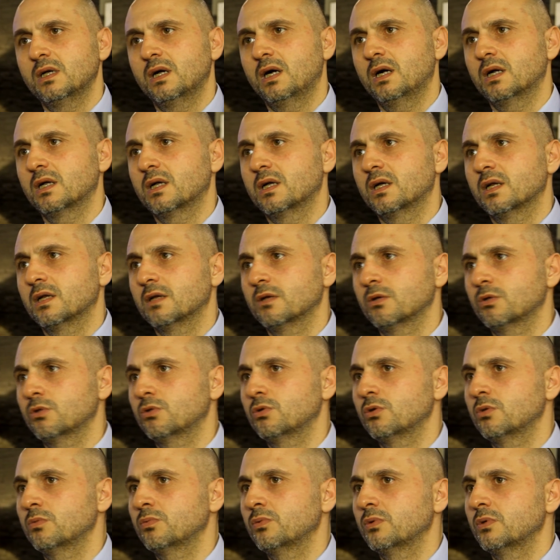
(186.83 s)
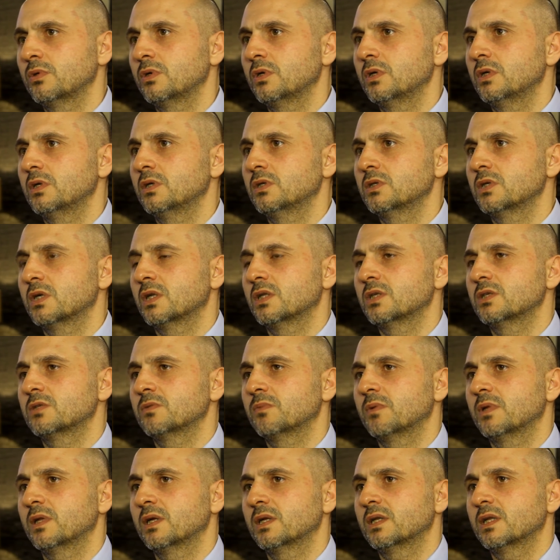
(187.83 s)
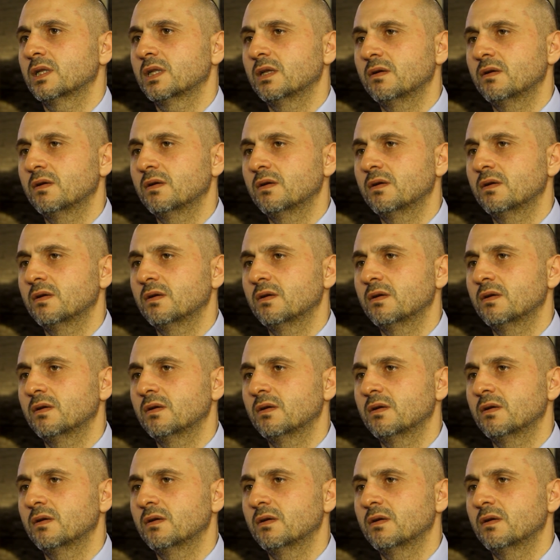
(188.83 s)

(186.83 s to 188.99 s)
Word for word: Ankara'ya götürüp çalışmalarına